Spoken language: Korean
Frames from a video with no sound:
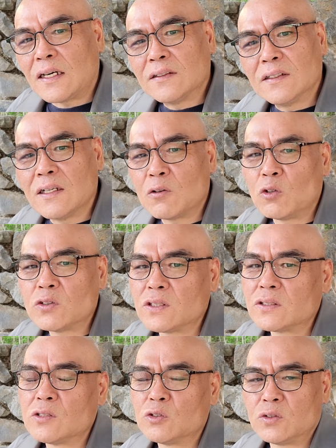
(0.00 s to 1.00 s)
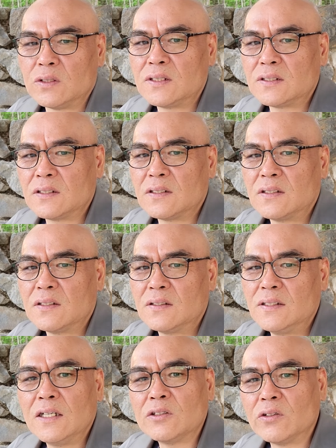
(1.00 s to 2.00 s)
다르게 고쳐 쓸 수 있어.
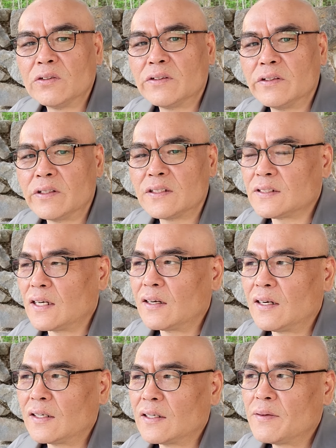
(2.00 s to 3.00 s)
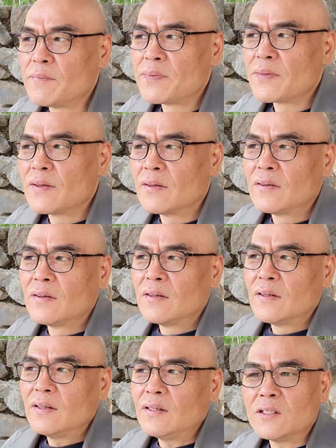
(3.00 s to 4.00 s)
얘도는 그렇게 생각해.
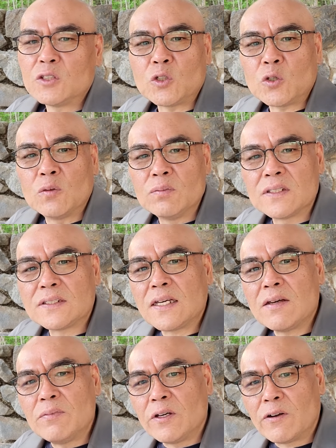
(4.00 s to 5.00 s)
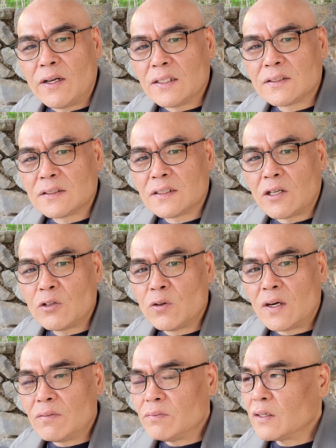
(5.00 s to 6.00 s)
이걸 조금 더 세밀화해서
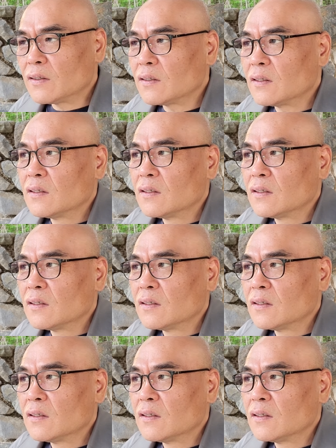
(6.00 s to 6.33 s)
사유하면